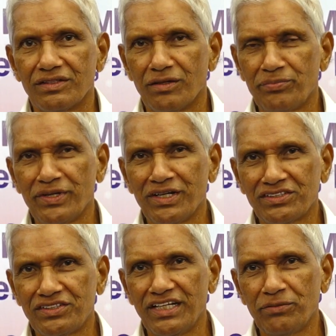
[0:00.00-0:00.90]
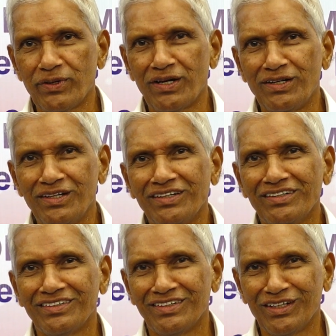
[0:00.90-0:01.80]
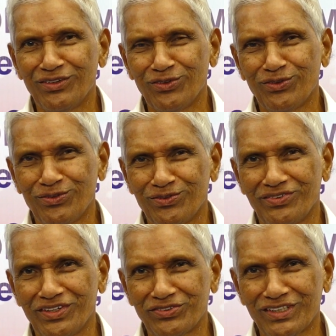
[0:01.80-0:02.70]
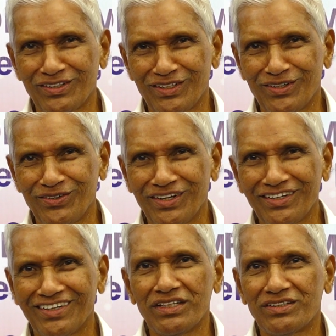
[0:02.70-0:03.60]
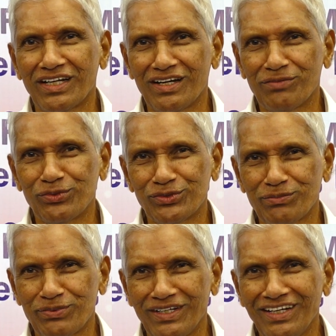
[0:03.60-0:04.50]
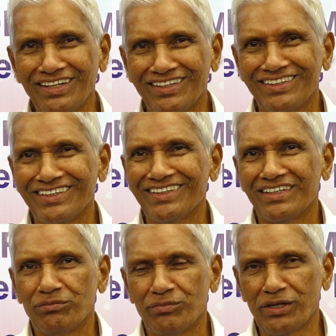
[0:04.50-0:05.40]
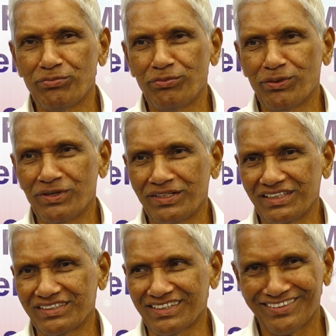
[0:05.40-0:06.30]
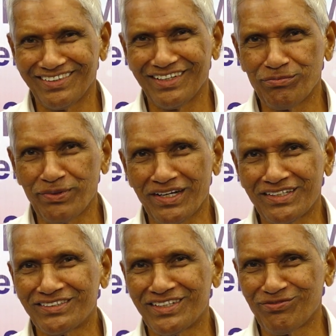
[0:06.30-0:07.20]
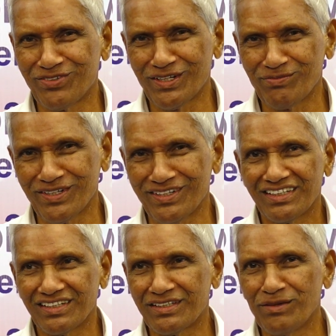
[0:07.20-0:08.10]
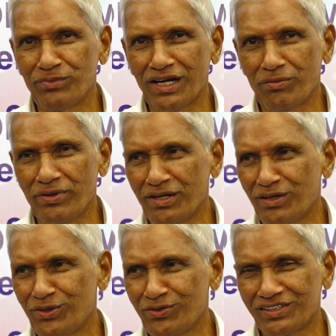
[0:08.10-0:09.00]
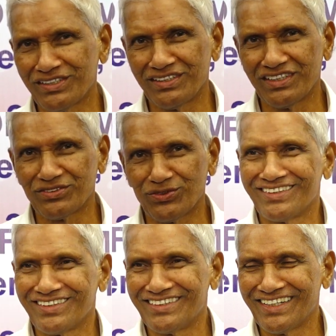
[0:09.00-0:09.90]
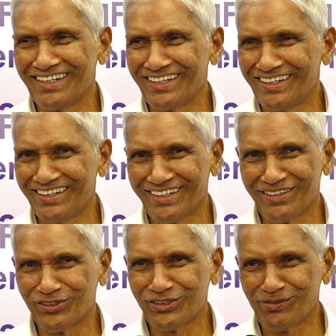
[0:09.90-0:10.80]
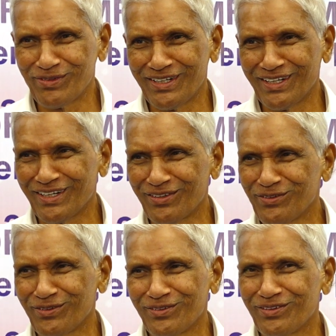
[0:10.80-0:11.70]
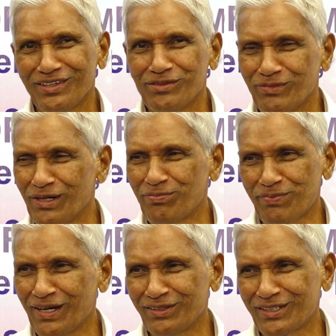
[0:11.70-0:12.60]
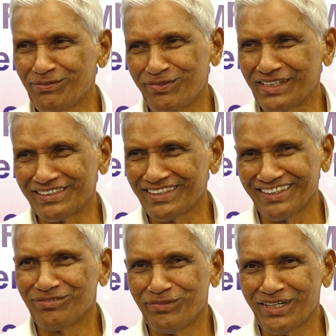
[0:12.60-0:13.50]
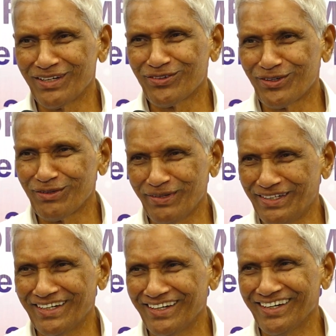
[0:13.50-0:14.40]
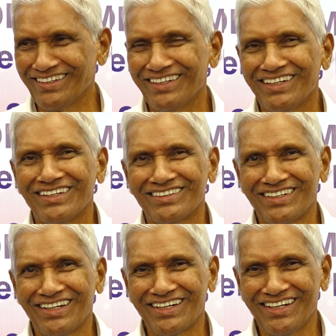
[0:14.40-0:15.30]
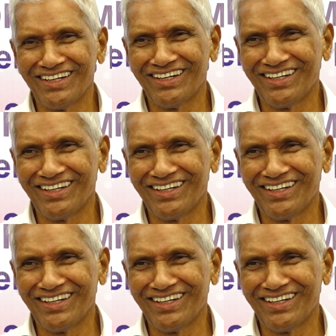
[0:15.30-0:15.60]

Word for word: నా పేరు ఎస్ జైపాల్ రెడ్డి నేను వ్యవసాయదారుని అది తాళ్ళపూసపల్లి మహబూబాబాద్ డిస్టిక్ నేను ప్రాక్టీసింగ్ ఫార్మర్ గత నలభై ఏళ్ళ నుండి వ్యవసాయం చేసుకున్నాను జన్నారెడ్డి గౌతమ్ రెడ్డి గారు మా ప్రాంతం మనిషి మా అనుకోట బిడ్డ తనకి